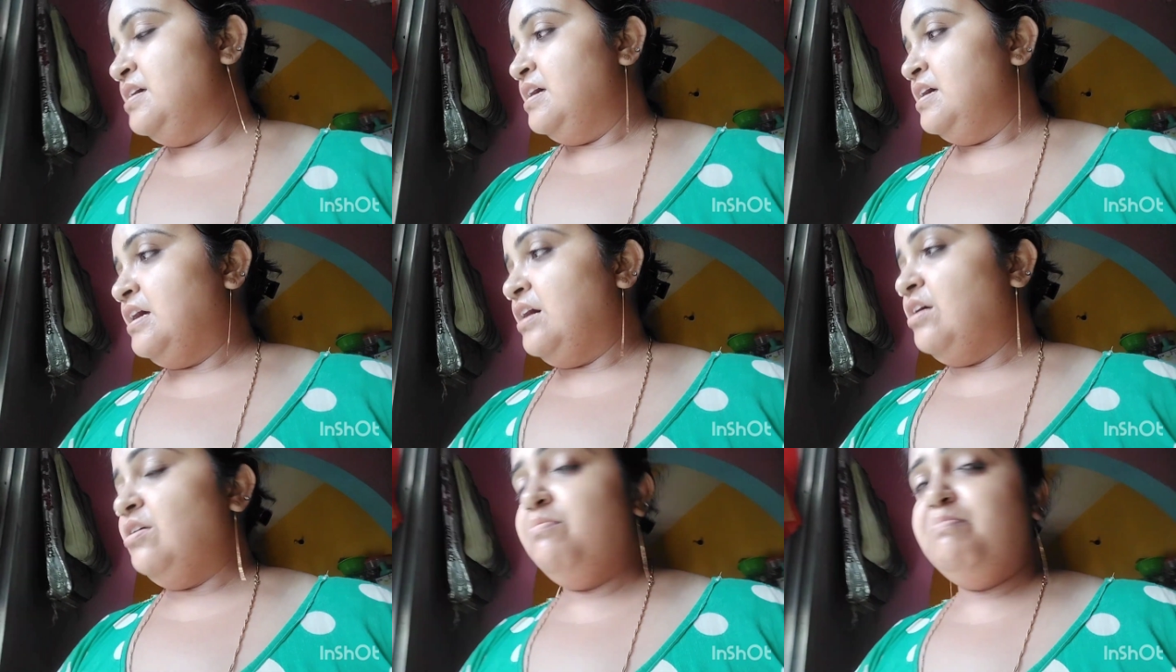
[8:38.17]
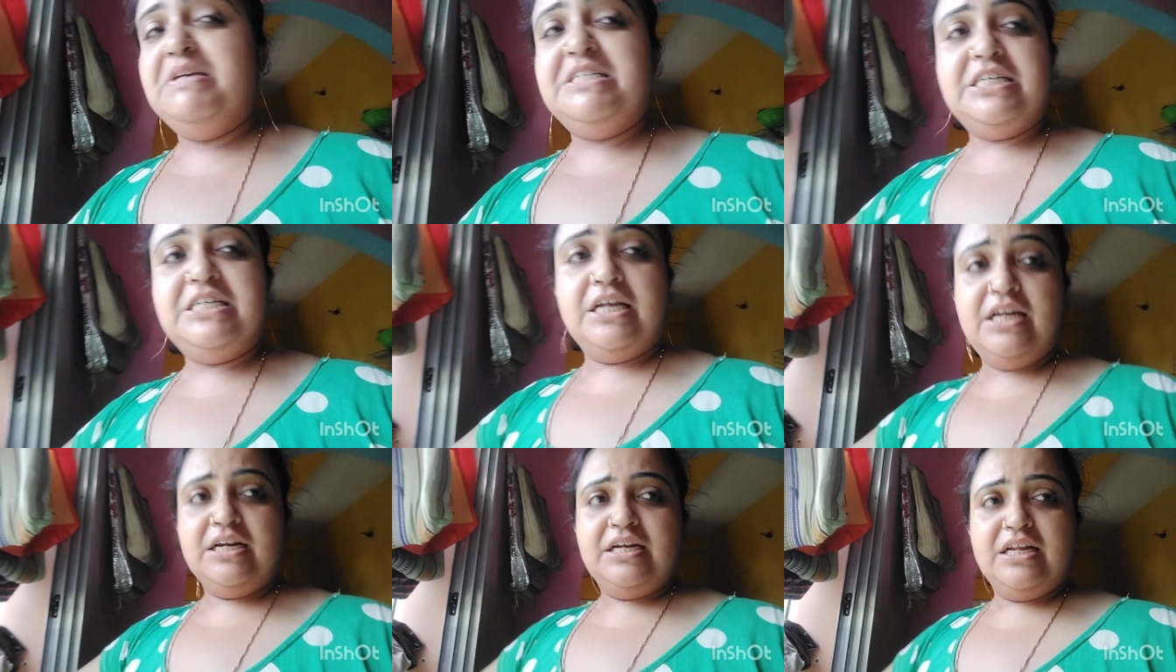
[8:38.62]
আর
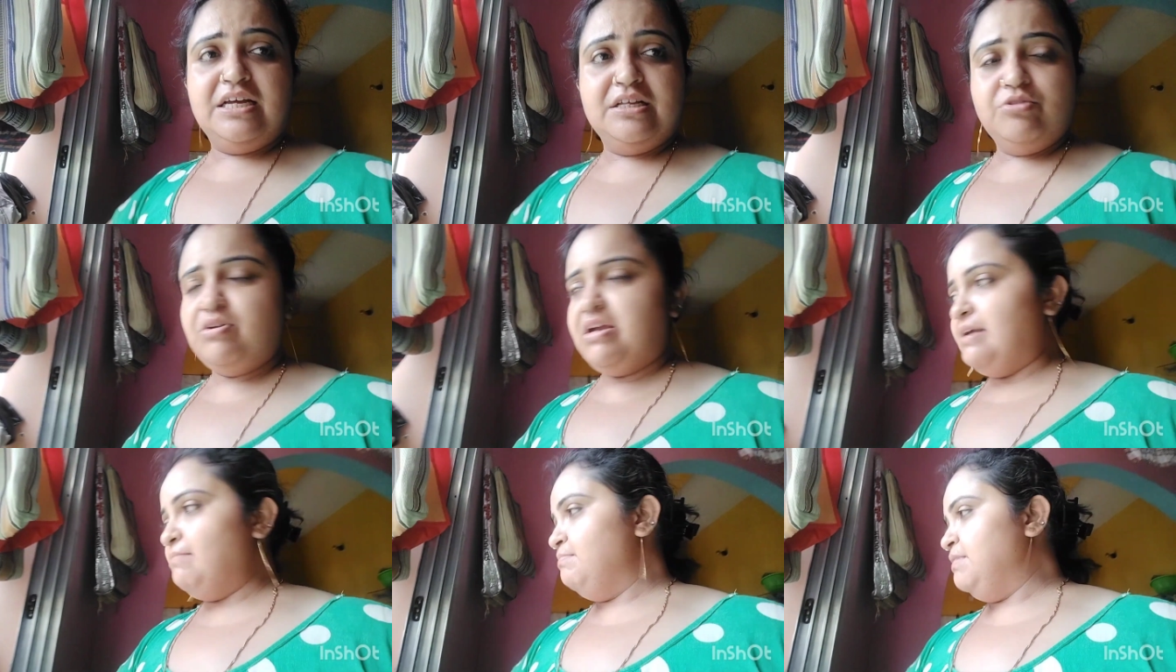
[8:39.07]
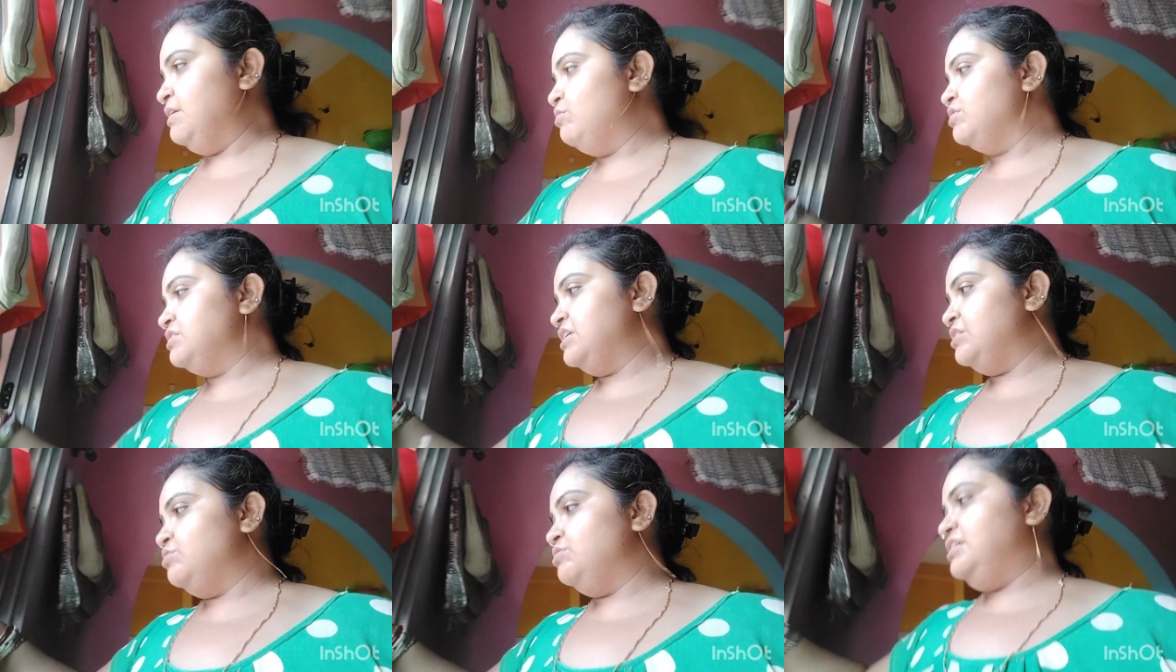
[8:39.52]
বিছানাটা তো এমনি
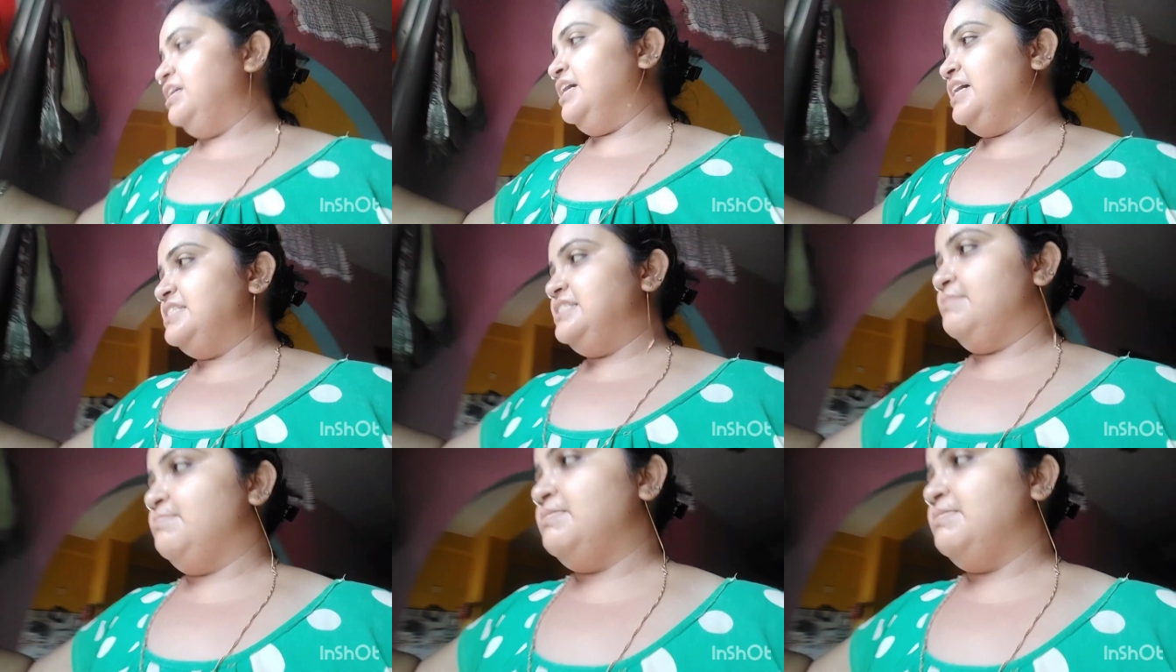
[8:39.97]
গোছানো ঠিক আছে বা